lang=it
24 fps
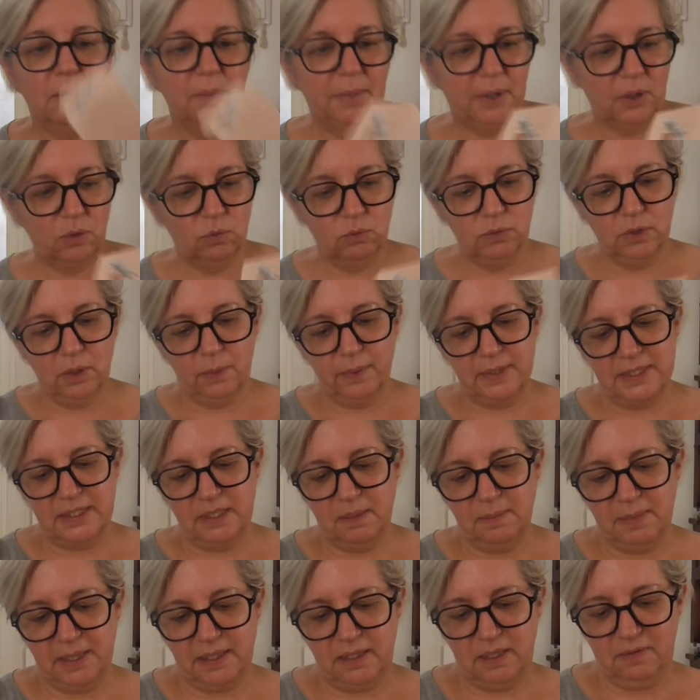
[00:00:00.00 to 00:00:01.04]
per tutte
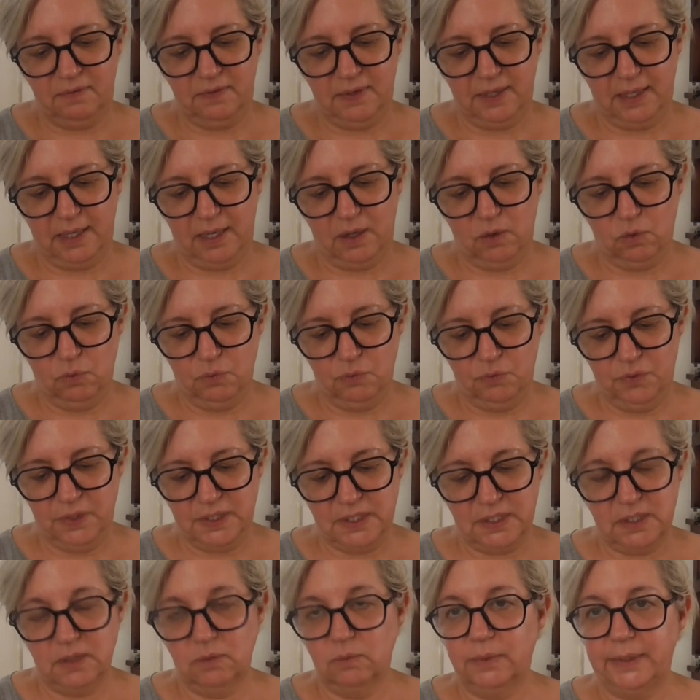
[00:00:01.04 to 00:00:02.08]
queste magnifiche
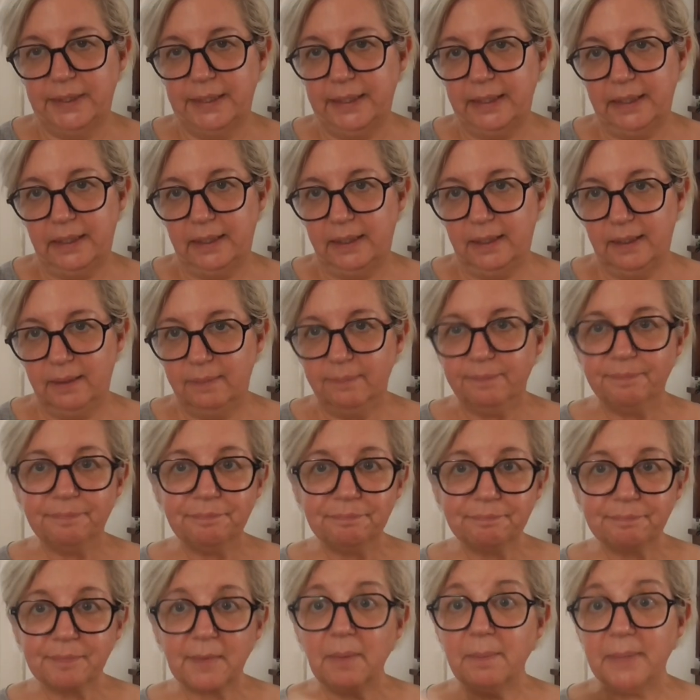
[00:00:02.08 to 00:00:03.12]
confezioni e
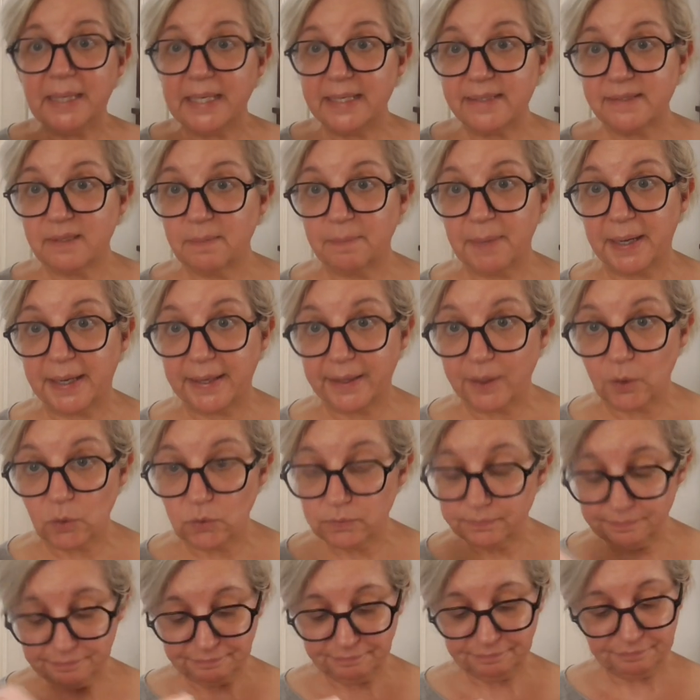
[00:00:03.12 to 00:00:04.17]
me ne
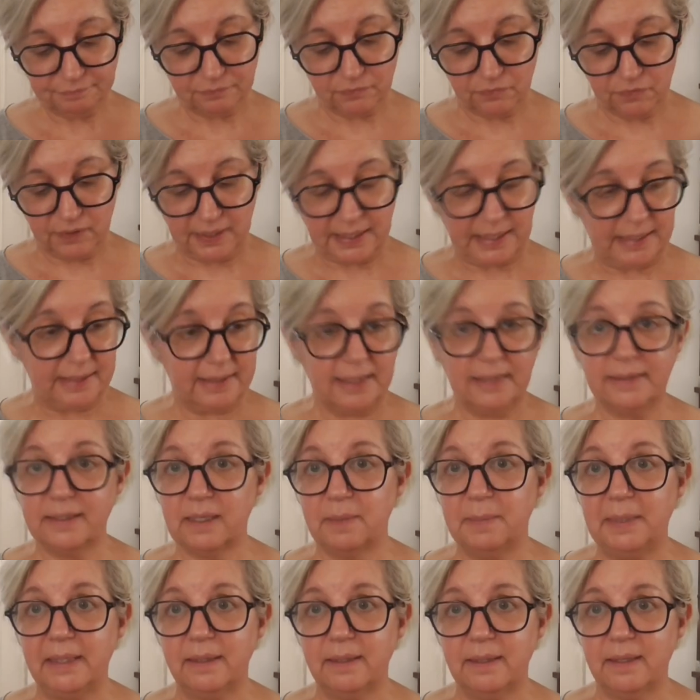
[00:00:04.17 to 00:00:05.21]
separerò. Fa niente,
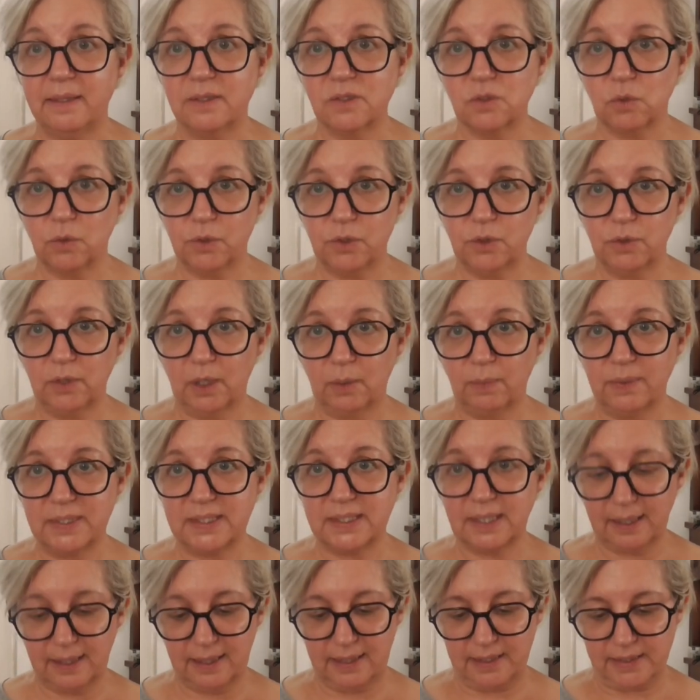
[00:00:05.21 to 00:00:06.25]
altrimenti esco io da
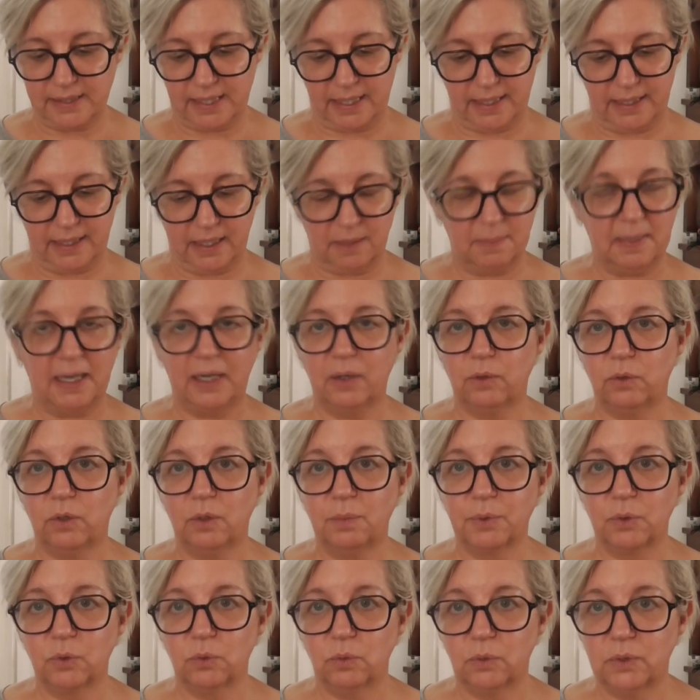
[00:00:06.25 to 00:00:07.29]
questa casa e rimangono i
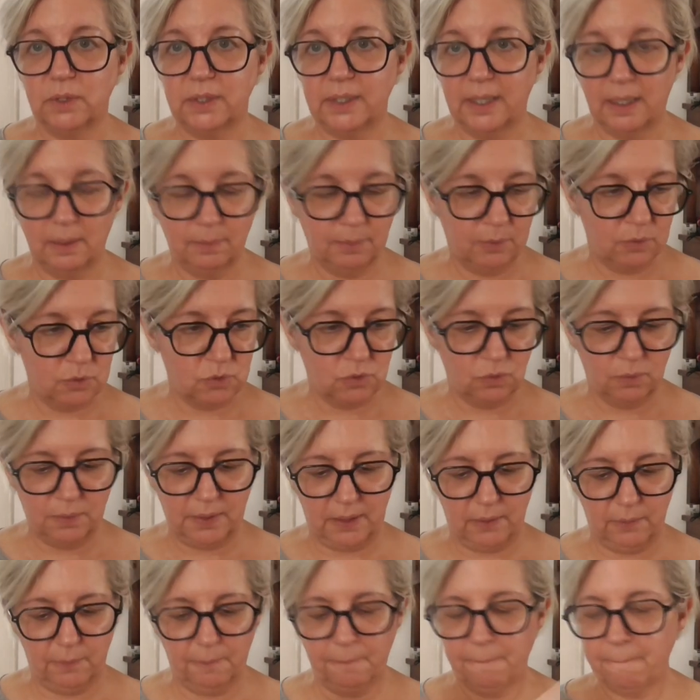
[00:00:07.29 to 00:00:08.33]
prodotti al posto
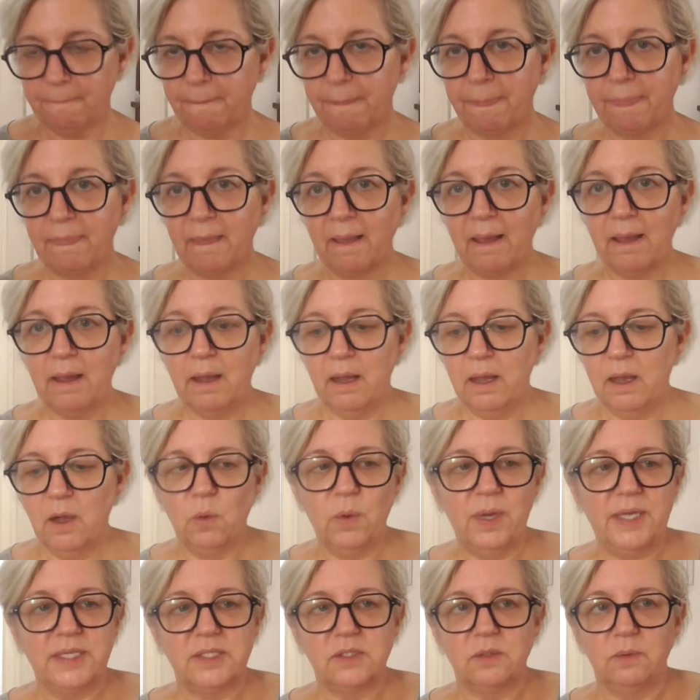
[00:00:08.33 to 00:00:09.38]
mio.
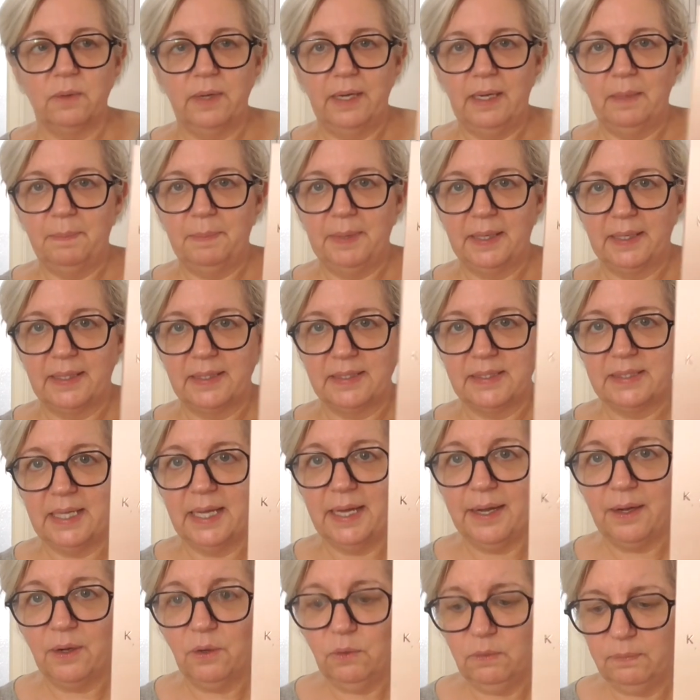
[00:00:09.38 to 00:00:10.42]
Questo è il pack
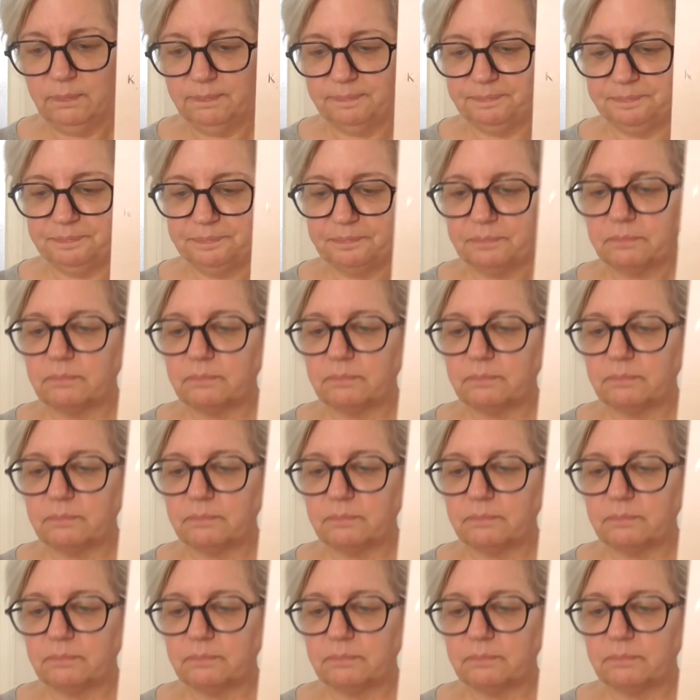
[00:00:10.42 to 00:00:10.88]
esterno,